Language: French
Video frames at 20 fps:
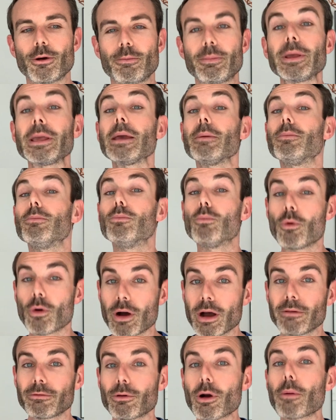payer
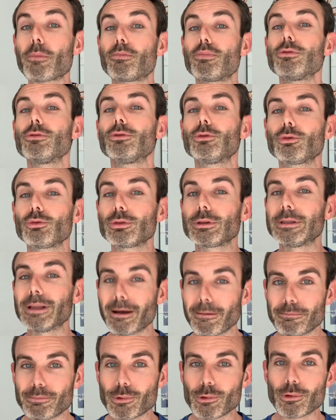moins, voire plus du tout
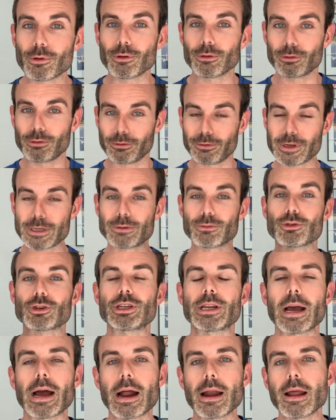d'impôts d'une façon
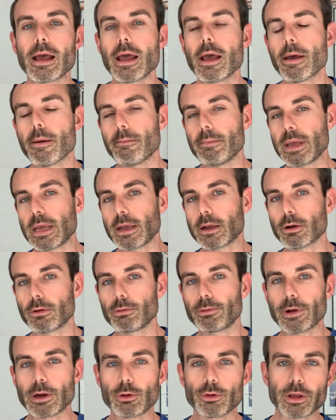générale, mais quand
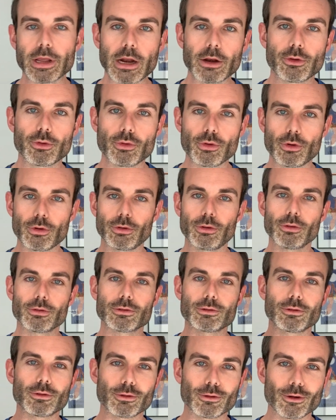vous faites le calcul
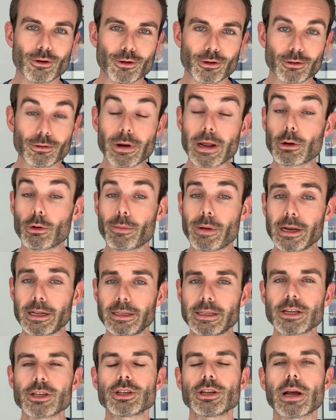dans, euh, la
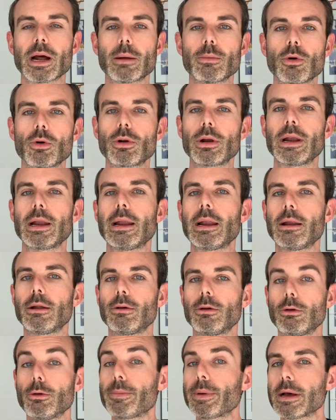globalité, généralement,
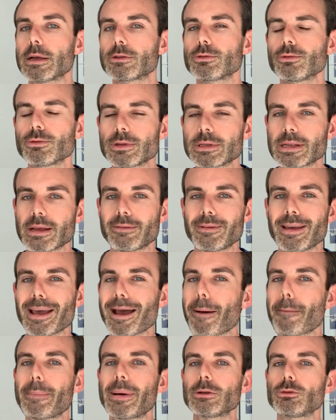l'opération ne
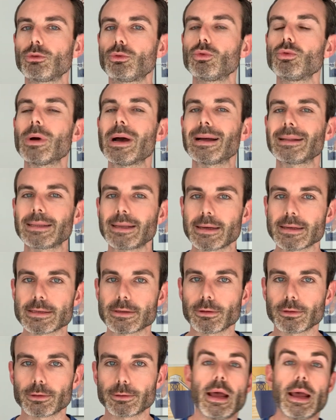s'avère pas du tout
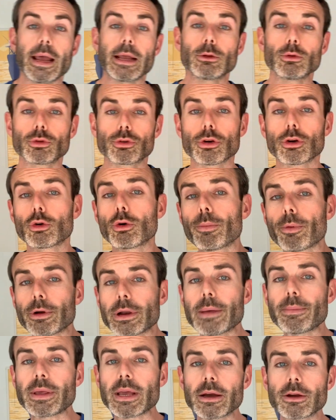intéressante. Et donc,
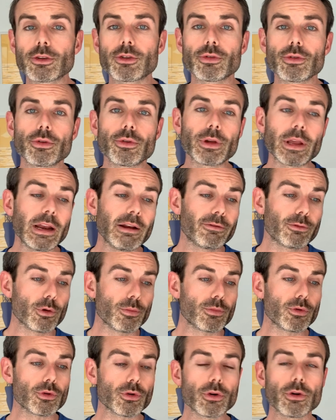comprenez bien qu'il vaut
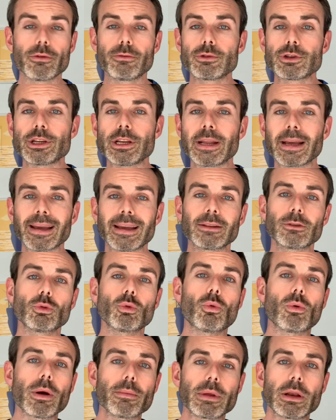mieux vous générer
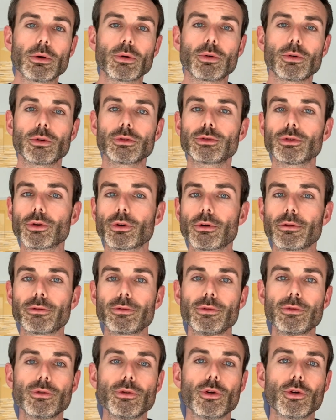3000 euros de
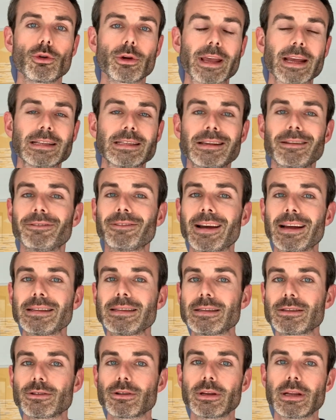revenus locatifs
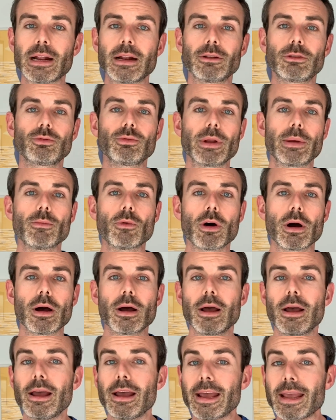additionnels tous les
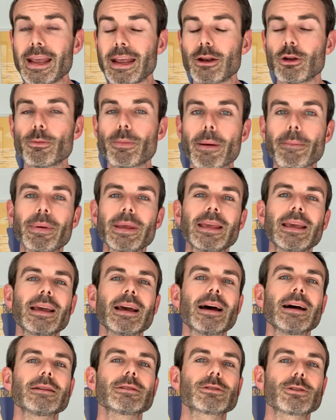mois et ne pas
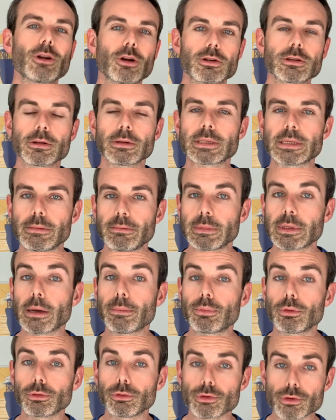payer un seul centime
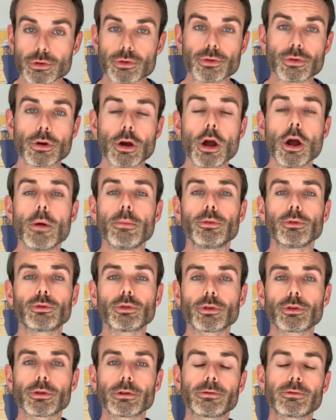d'impôt dessus,
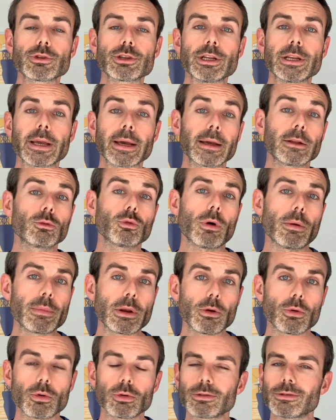plutôt que de vous générer
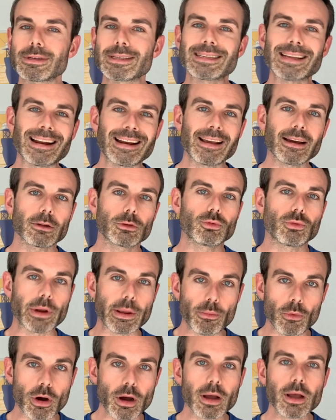3000 euros de salaire tous
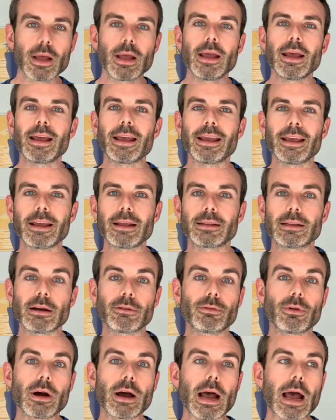les mois et
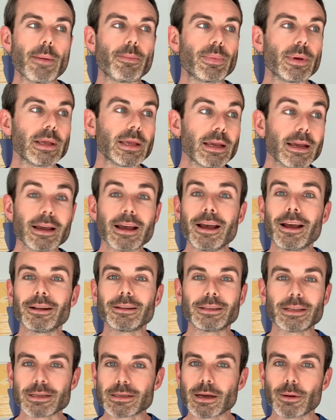d'avoir à payer
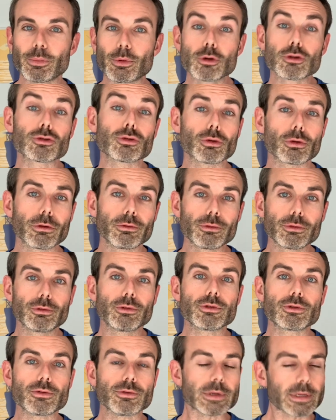des impôts sur le revenu
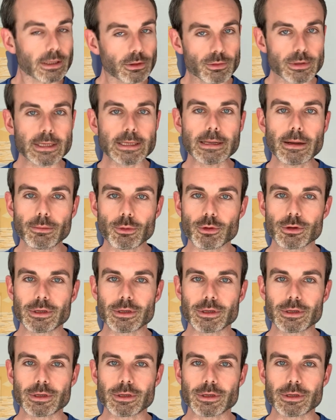dessus. C'est aussi simple que